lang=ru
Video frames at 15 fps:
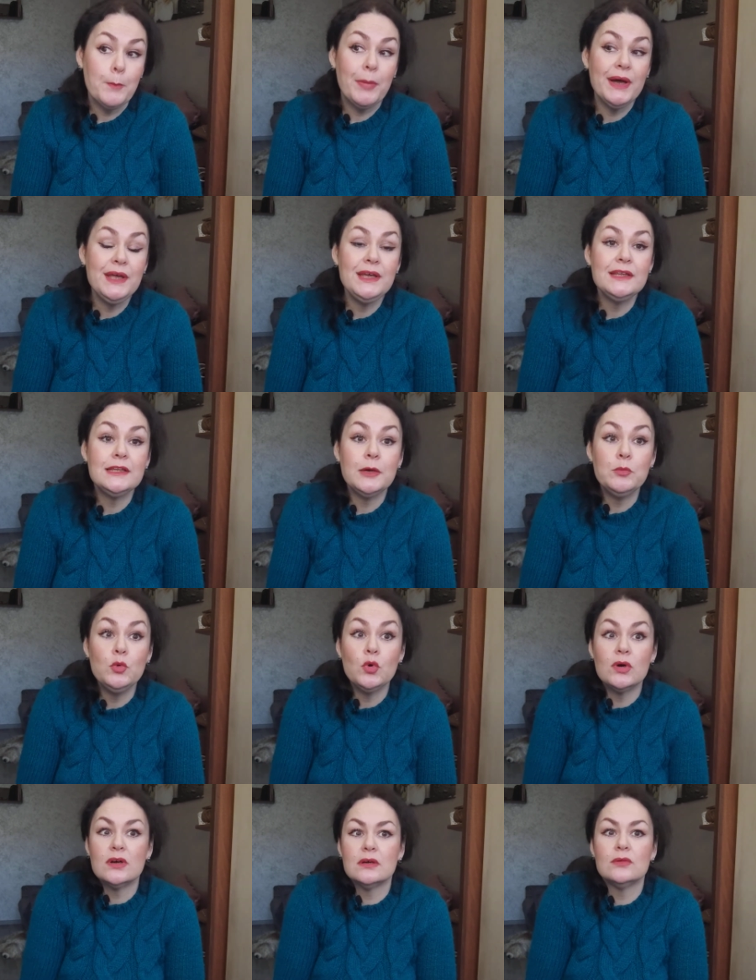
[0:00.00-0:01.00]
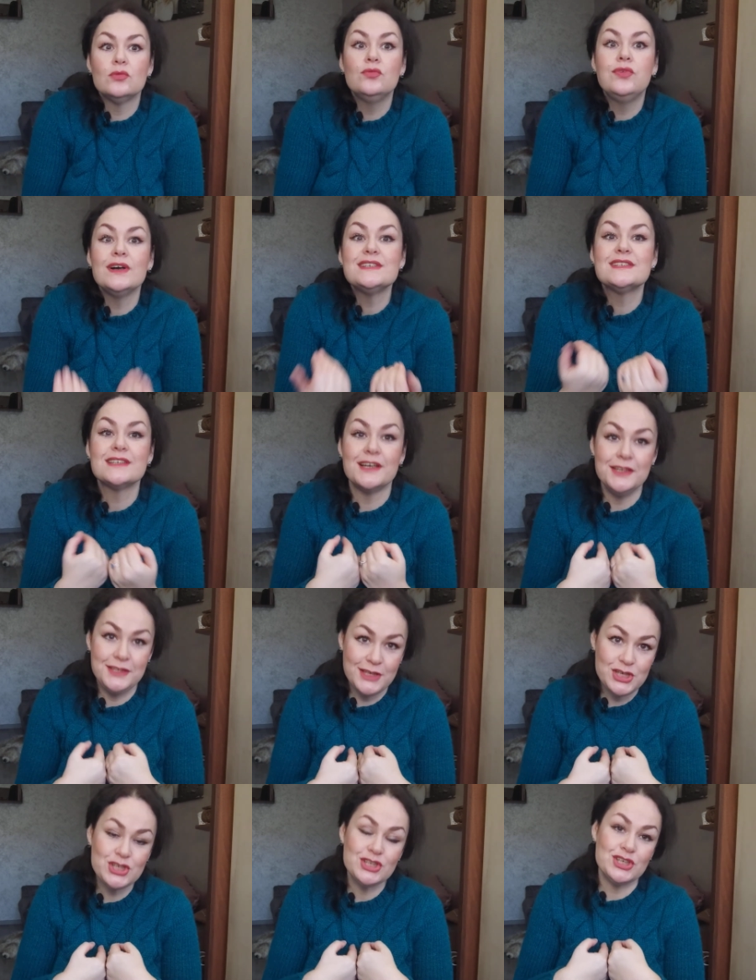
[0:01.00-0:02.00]
Поэтому у вас,
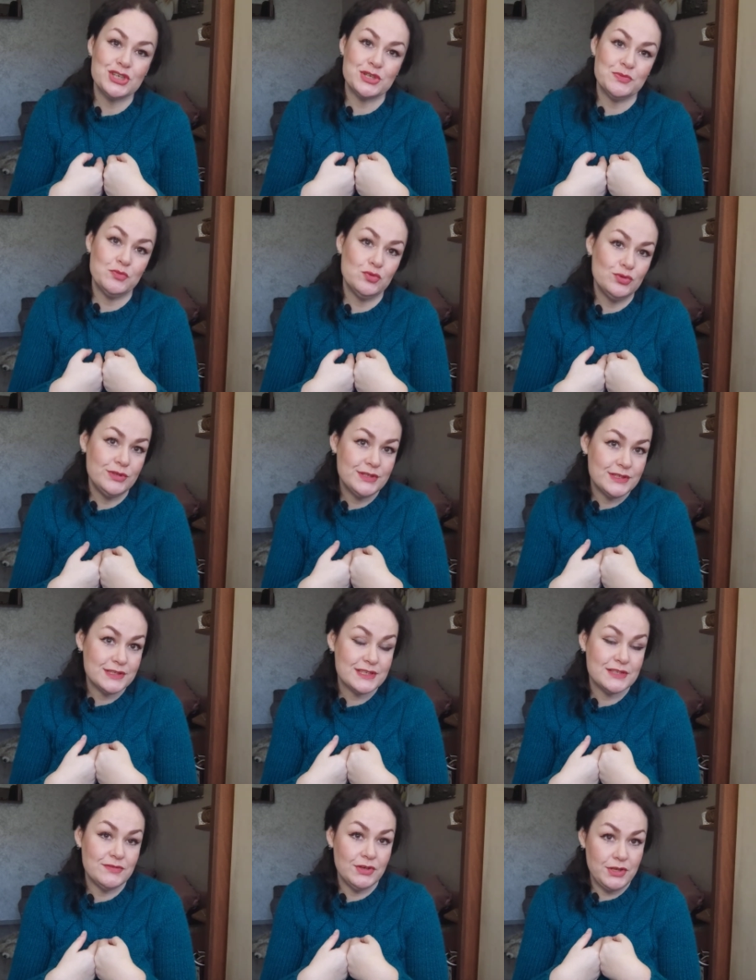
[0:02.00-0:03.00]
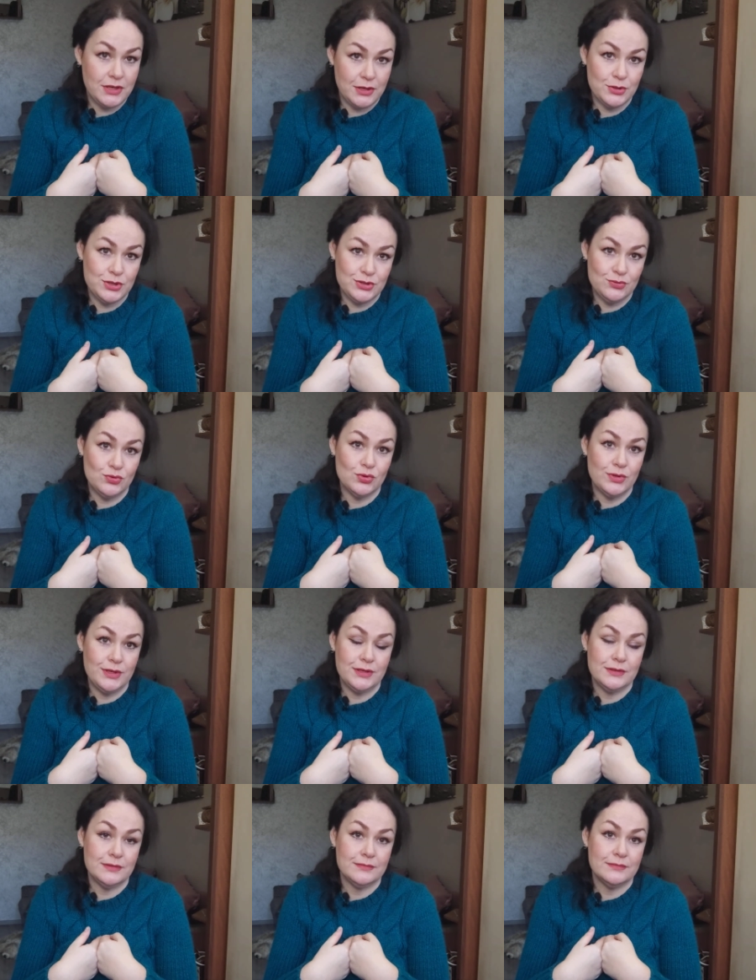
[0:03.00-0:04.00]
конечно же, будет своя
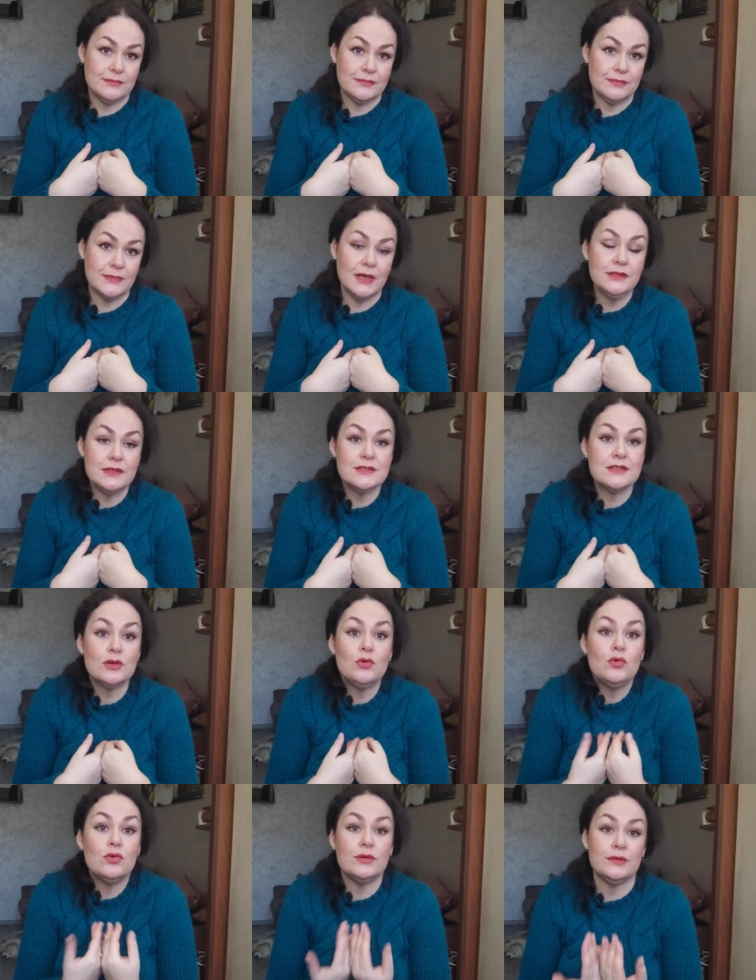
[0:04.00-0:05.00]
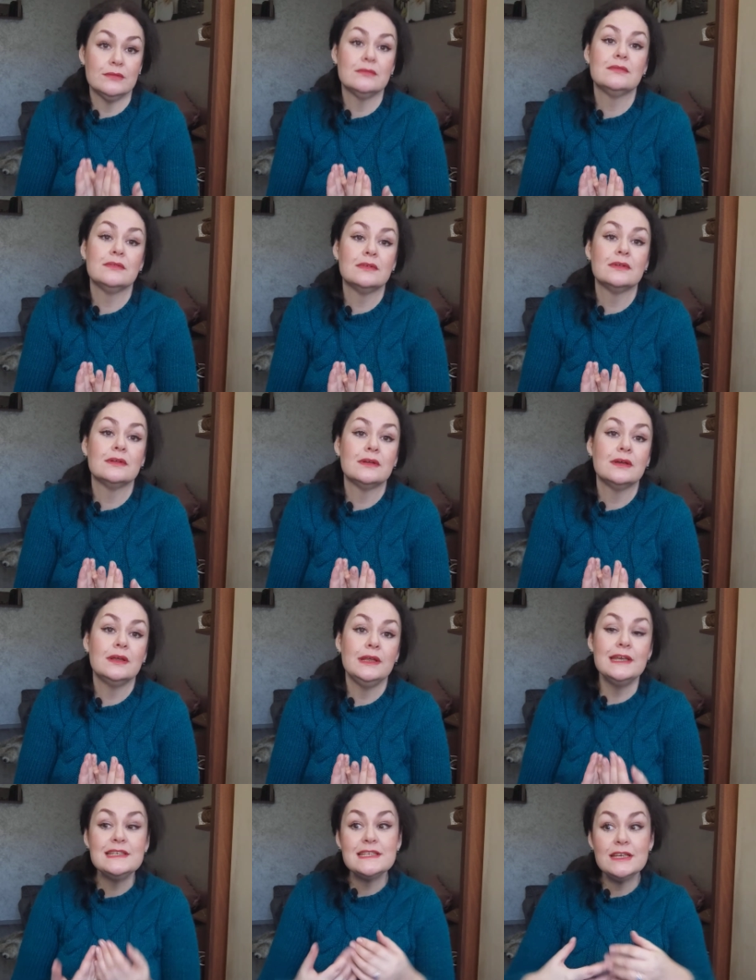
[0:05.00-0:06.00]
аудитория. Это закон.
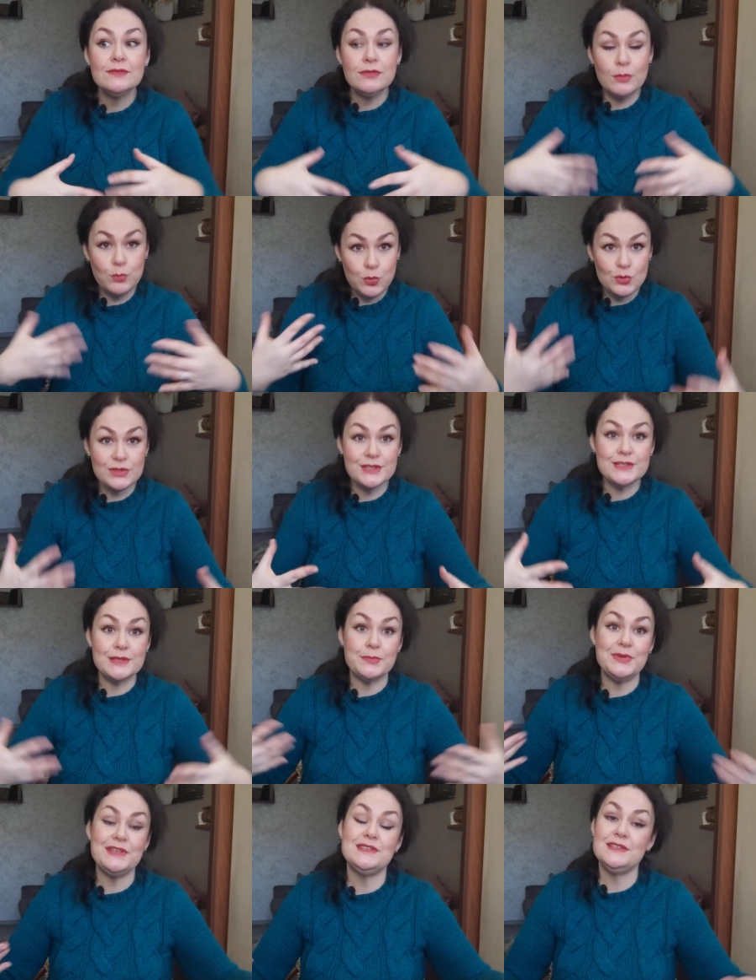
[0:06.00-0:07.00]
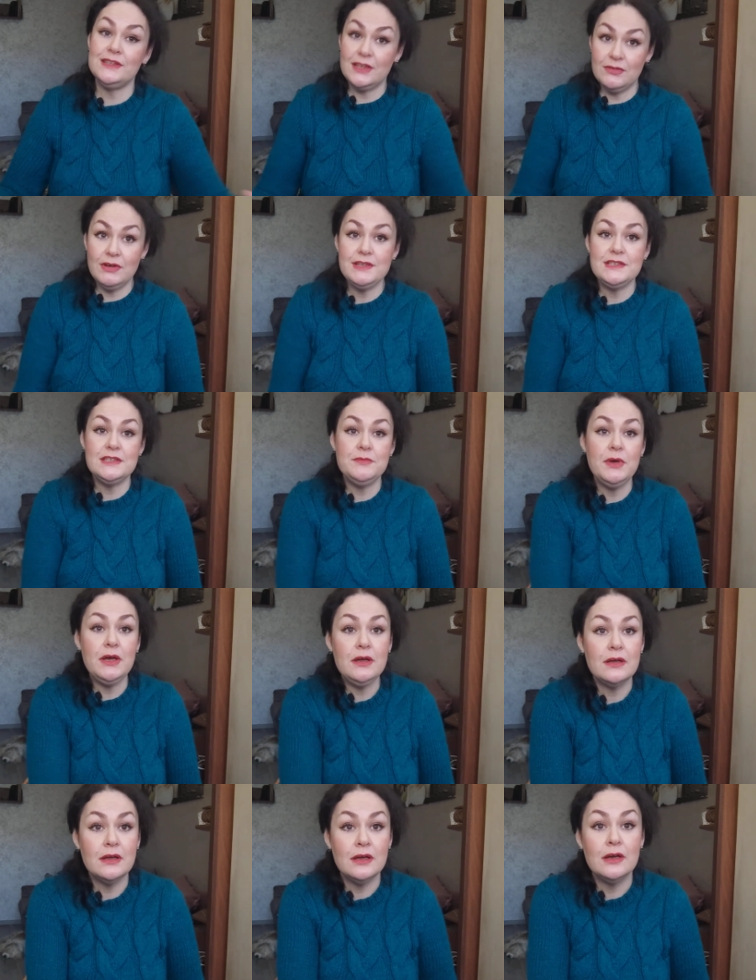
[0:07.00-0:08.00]
Если вы будете презентовать
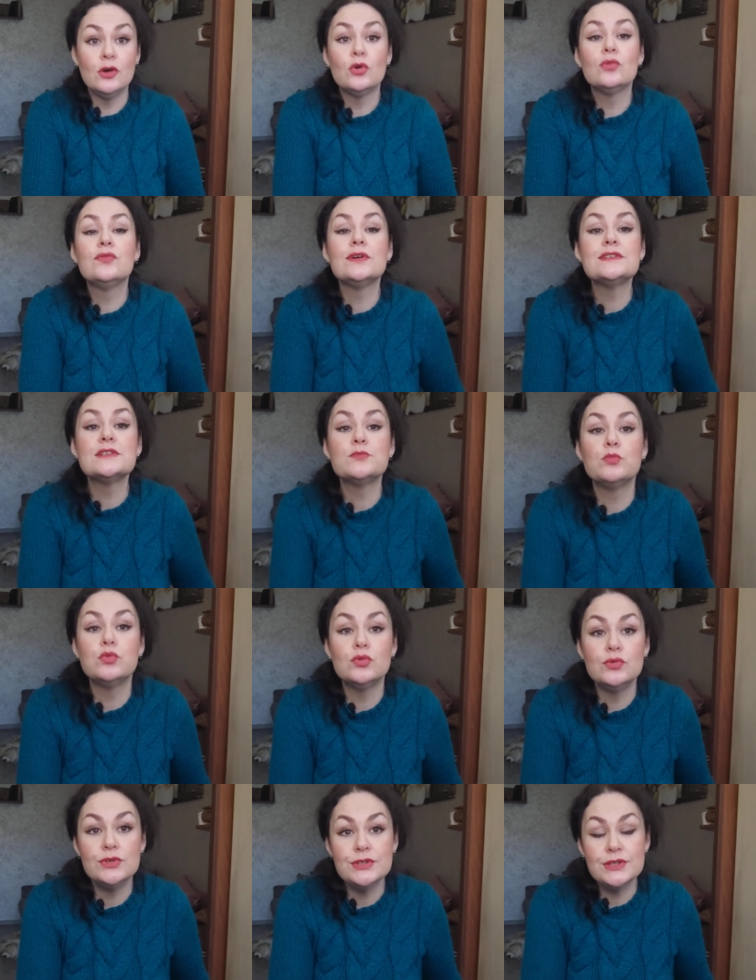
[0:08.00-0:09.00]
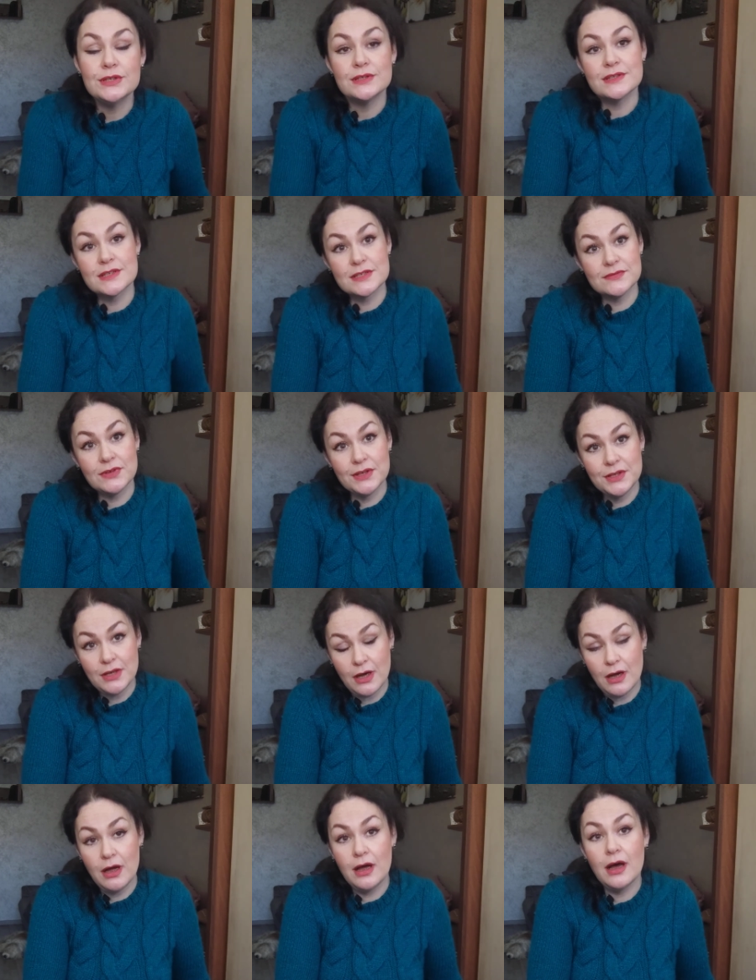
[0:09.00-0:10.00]
себя, у вас будет
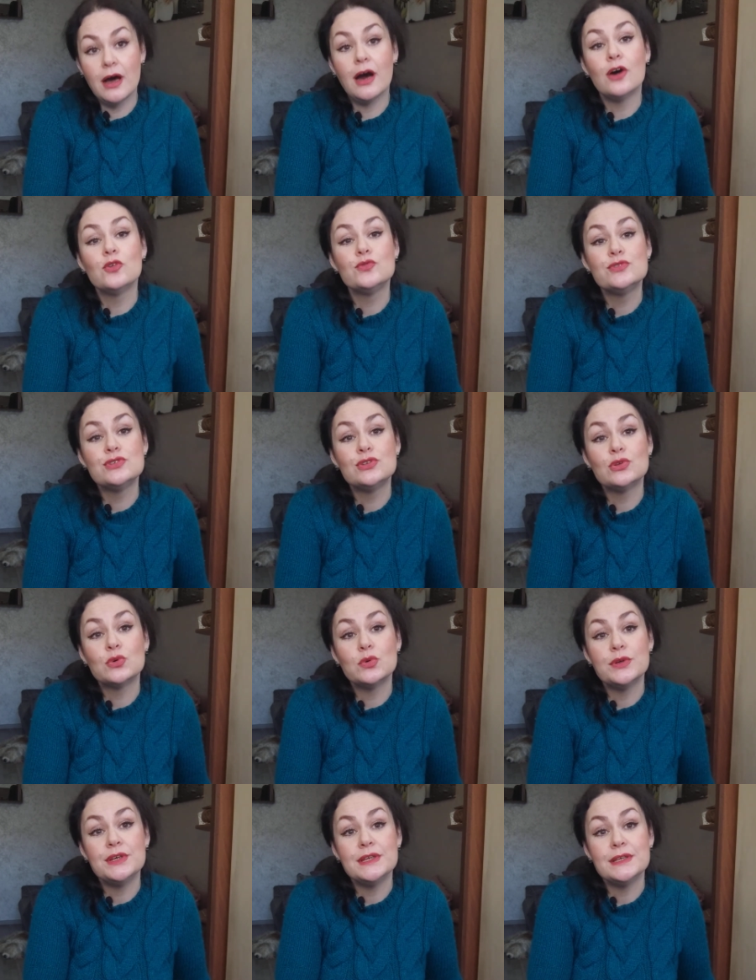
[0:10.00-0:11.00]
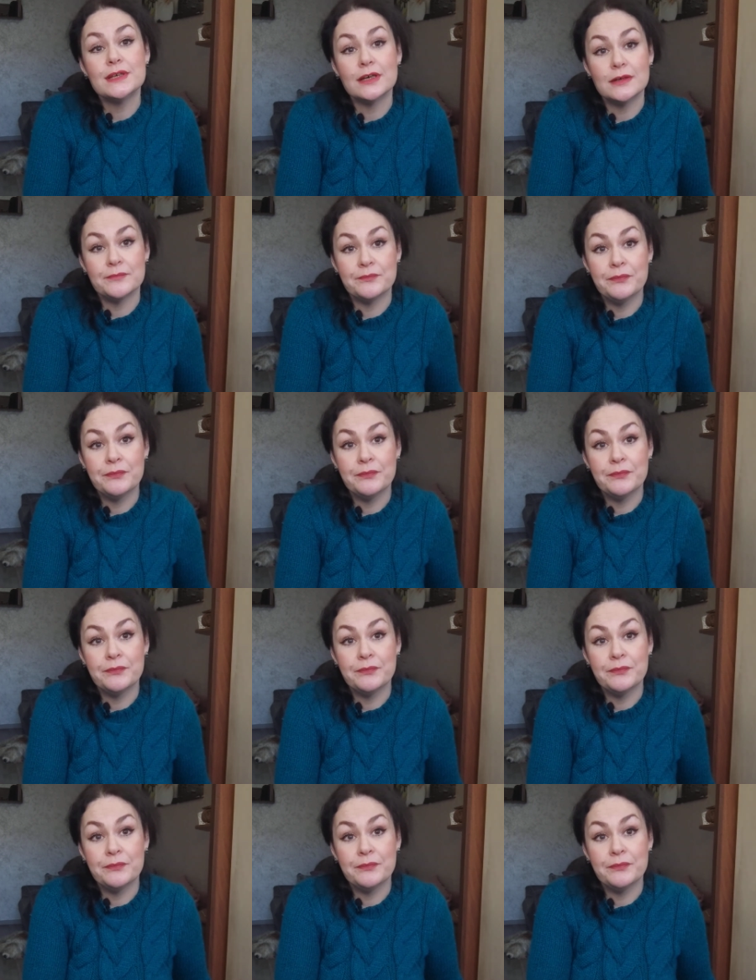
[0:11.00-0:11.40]
своя аудитория.